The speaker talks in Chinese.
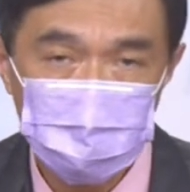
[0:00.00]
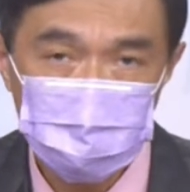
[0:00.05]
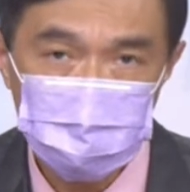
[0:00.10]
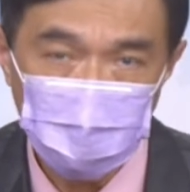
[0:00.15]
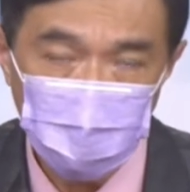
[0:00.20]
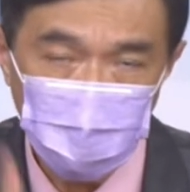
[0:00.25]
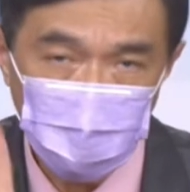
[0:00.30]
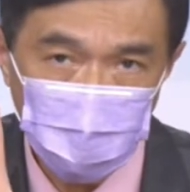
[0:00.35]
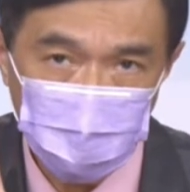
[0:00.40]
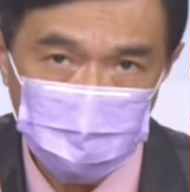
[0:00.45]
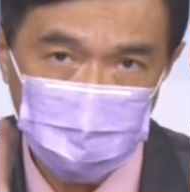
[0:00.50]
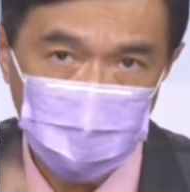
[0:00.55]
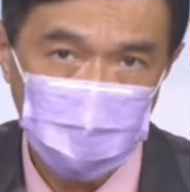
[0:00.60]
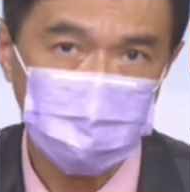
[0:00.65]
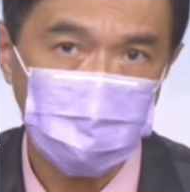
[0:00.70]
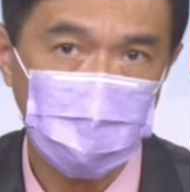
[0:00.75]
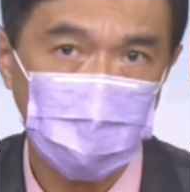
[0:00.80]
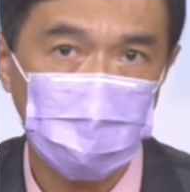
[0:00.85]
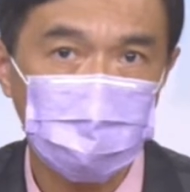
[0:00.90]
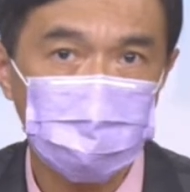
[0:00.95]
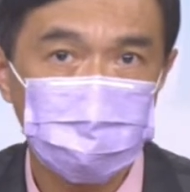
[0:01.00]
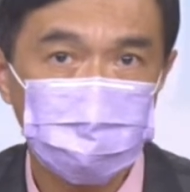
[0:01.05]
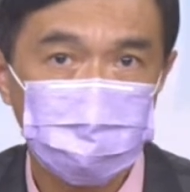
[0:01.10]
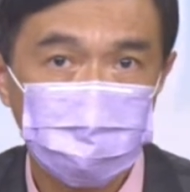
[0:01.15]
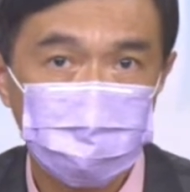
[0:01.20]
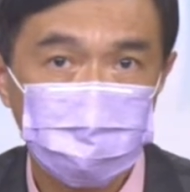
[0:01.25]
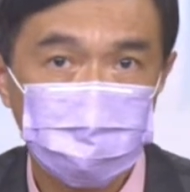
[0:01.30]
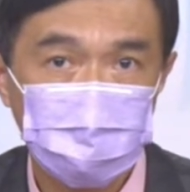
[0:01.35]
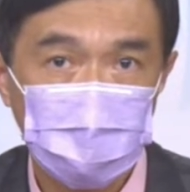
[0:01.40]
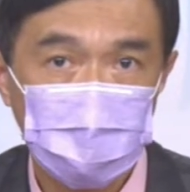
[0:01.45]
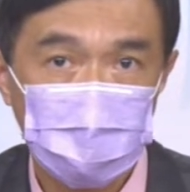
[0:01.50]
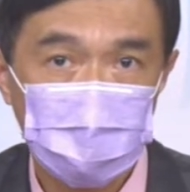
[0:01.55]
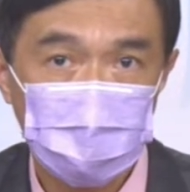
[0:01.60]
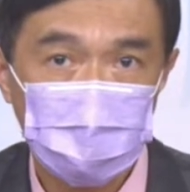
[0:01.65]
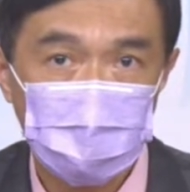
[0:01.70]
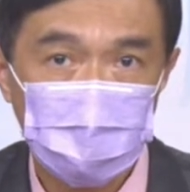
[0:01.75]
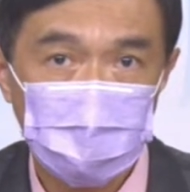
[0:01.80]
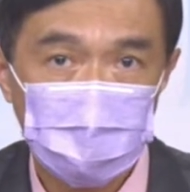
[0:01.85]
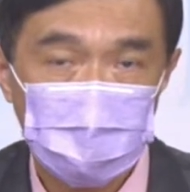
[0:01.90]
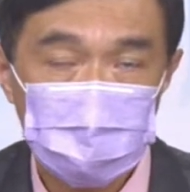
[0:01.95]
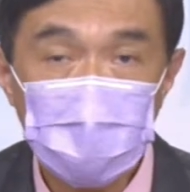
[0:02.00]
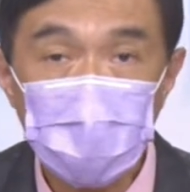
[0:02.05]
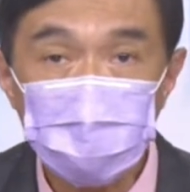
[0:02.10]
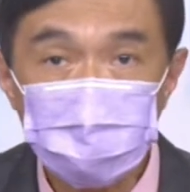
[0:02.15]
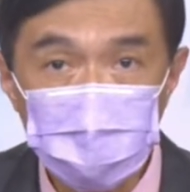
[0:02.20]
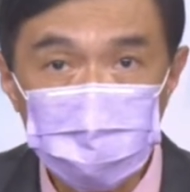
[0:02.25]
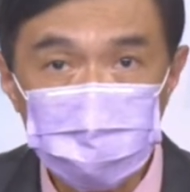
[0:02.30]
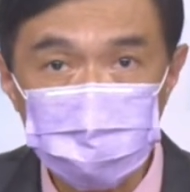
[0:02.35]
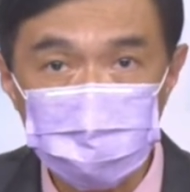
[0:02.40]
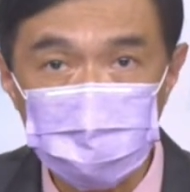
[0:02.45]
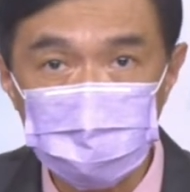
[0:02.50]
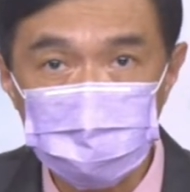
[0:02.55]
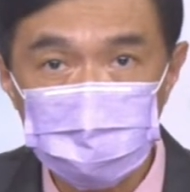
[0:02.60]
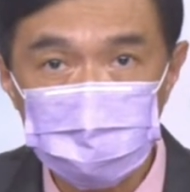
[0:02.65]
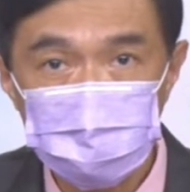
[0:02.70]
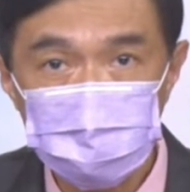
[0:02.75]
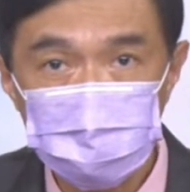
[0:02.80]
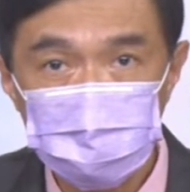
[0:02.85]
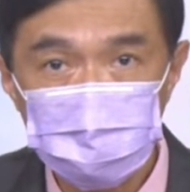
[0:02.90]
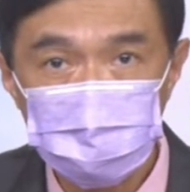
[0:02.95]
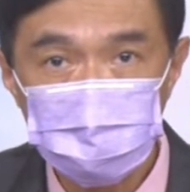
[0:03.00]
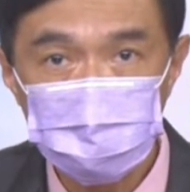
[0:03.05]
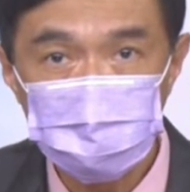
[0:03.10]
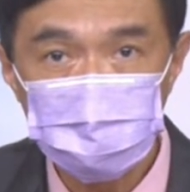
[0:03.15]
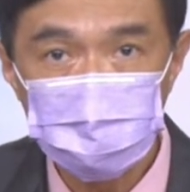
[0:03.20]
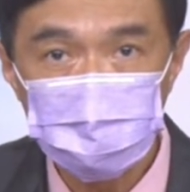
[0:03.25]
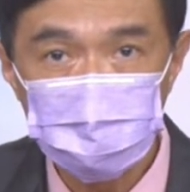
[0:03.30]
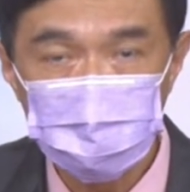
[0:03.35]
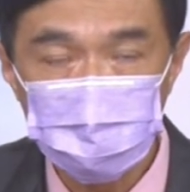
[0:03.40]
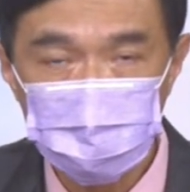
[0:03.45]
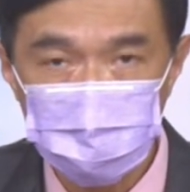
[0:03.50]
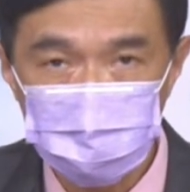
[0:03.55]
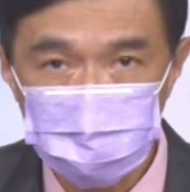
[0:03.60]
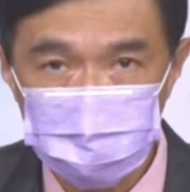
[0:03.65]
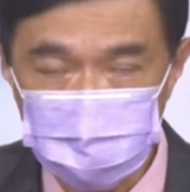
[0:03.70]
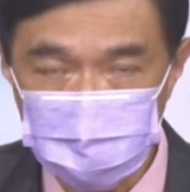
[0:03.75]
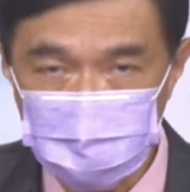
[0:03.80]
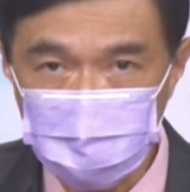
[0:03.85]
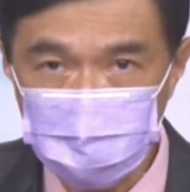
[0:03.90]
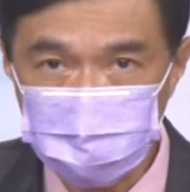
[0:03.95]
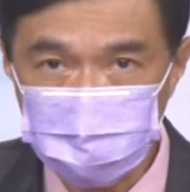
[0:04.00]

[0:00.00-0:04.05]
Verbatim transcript: 超过八趴，代表什么？整个